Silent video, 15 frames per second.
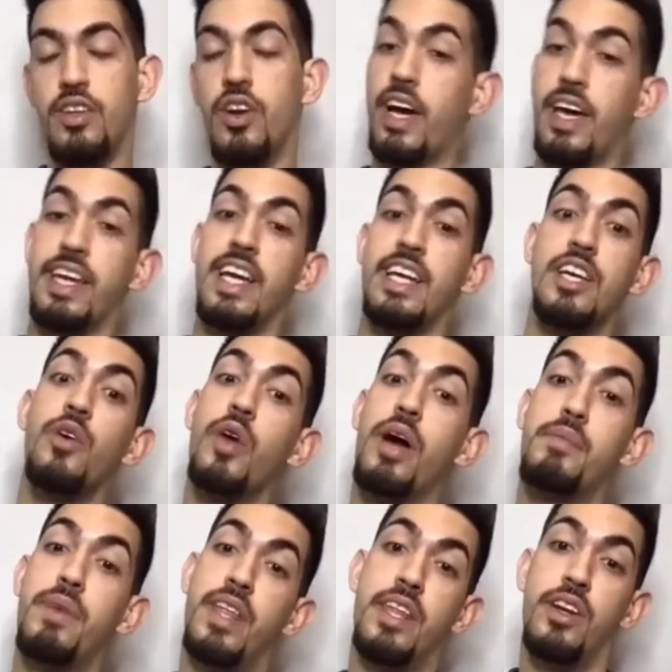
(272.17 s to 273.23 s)
quería
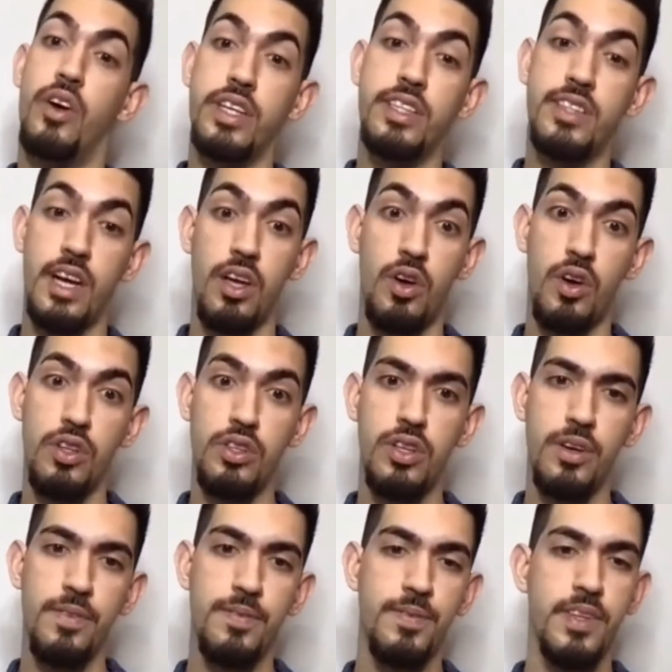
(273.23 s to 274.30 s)
asegurarme de no ir tan corto,
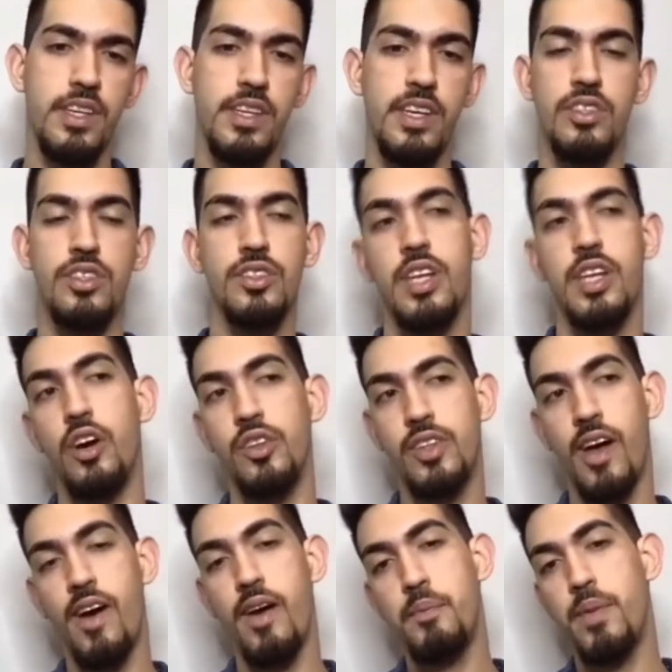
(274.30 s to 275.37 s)
y entonces le
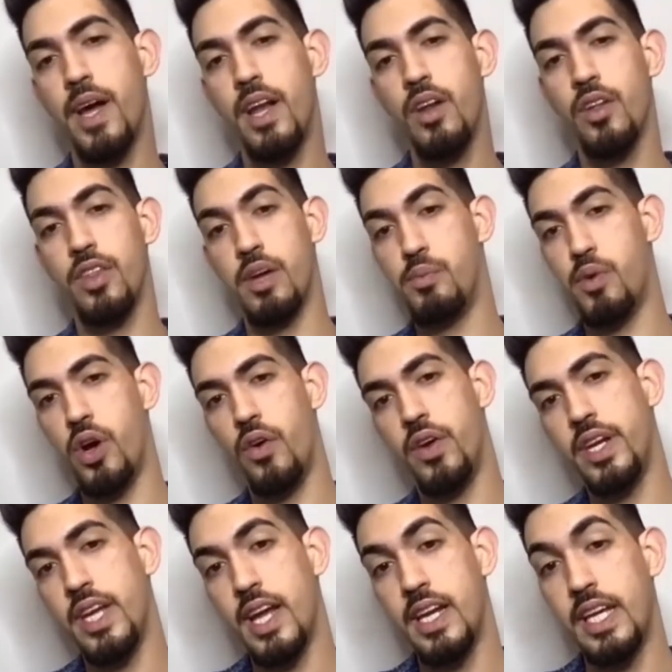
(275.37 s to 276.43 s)
cortaba el pelo, después
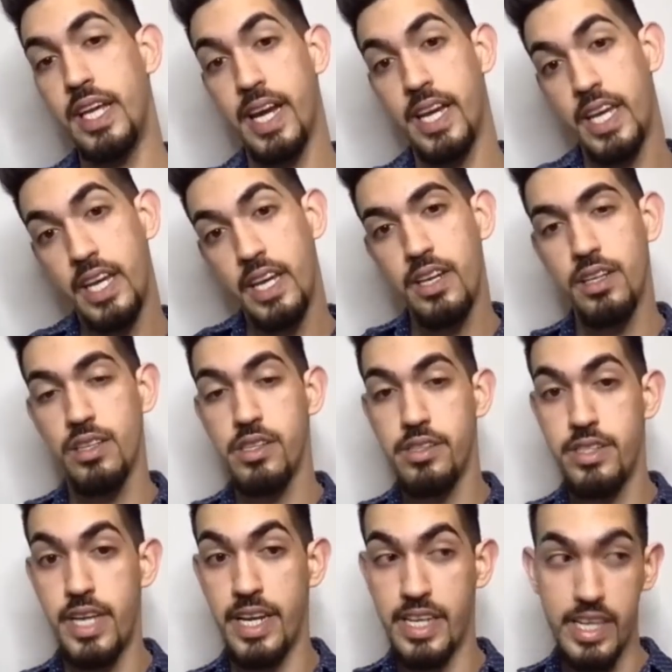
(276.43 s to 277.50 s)
venía a ir aquí,
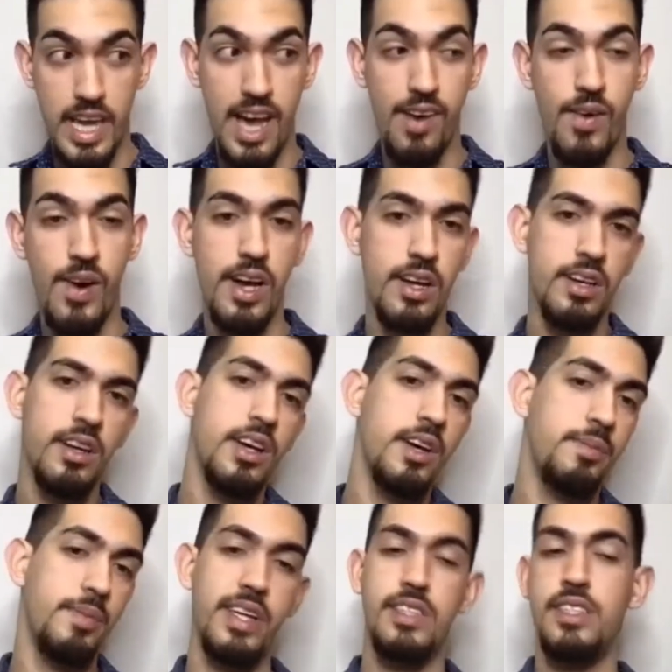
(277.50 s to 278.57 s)
chequeaba,
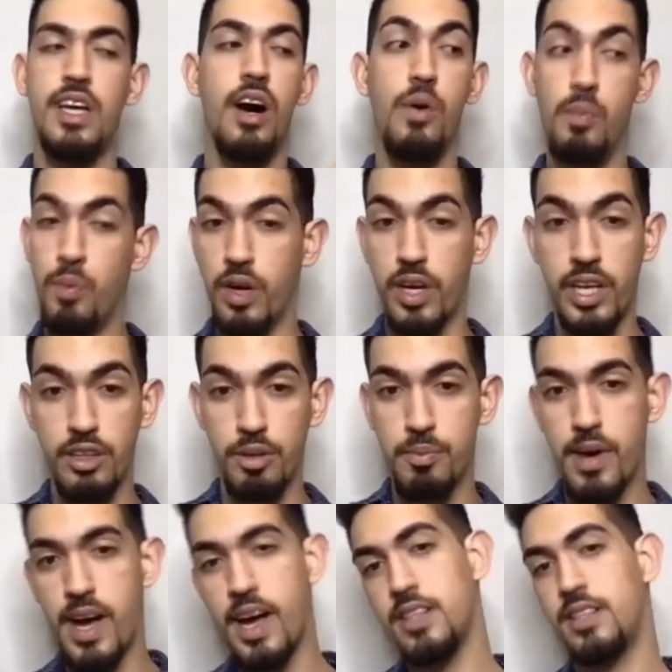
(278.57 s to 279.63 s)
me decía un poquito
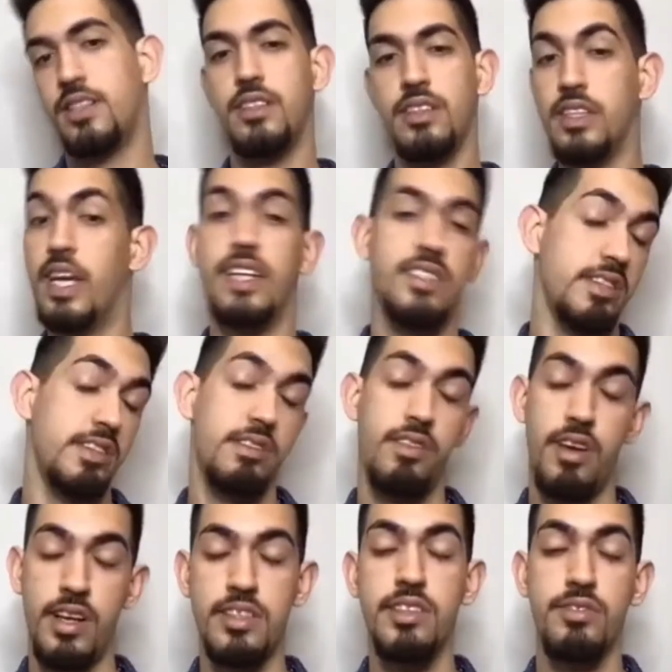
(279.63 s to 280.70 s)
más y así.
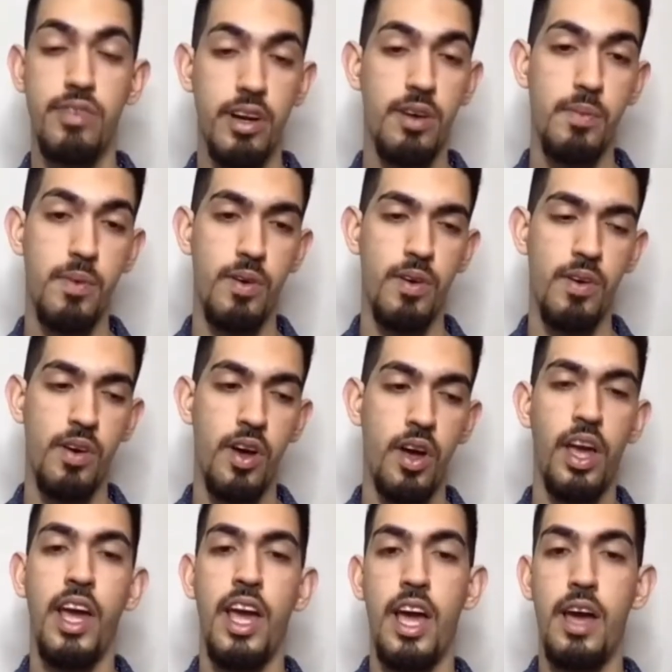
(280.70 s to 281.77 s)
Así fue como
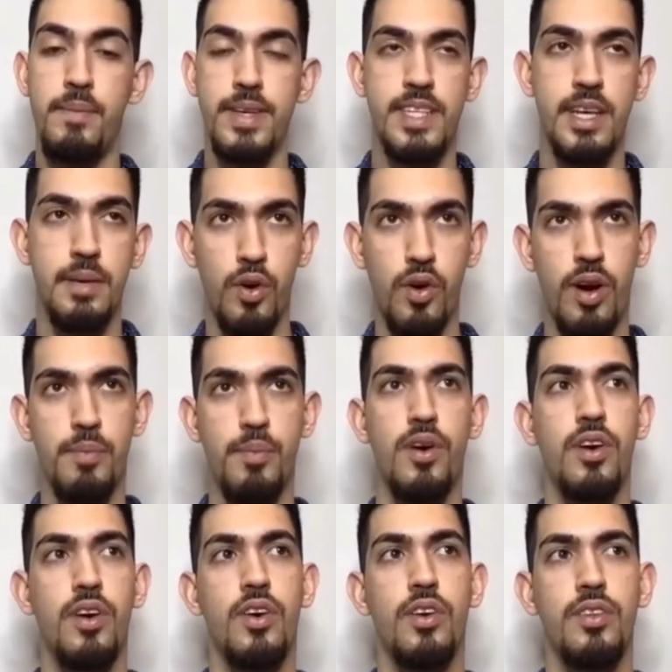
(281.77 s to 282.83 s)
empecé poco a
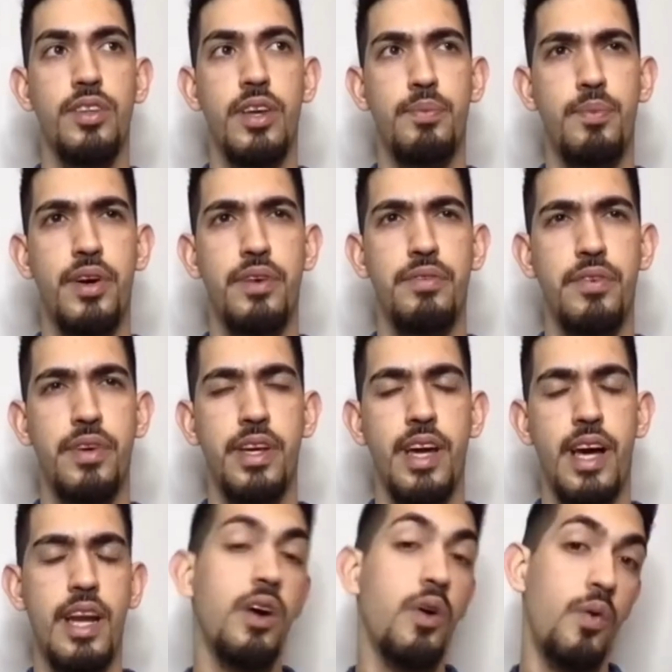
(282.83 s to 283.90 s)
poco, después fui a
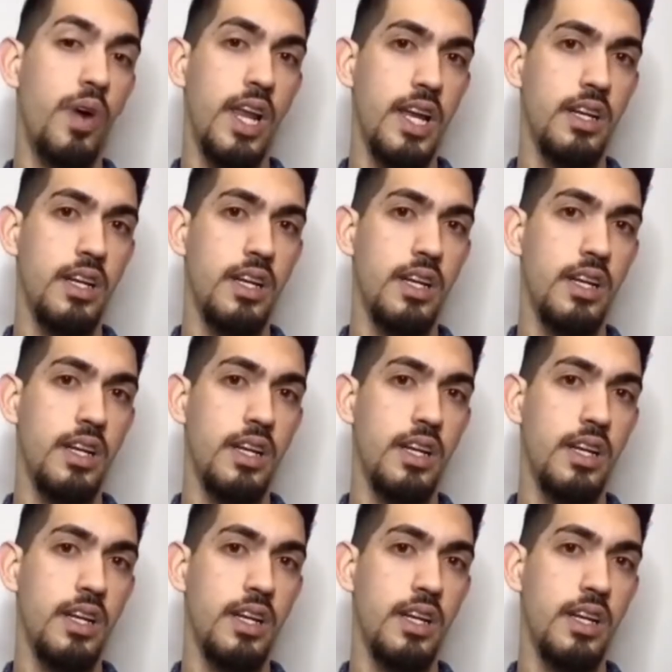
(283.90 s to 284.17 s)
la escuela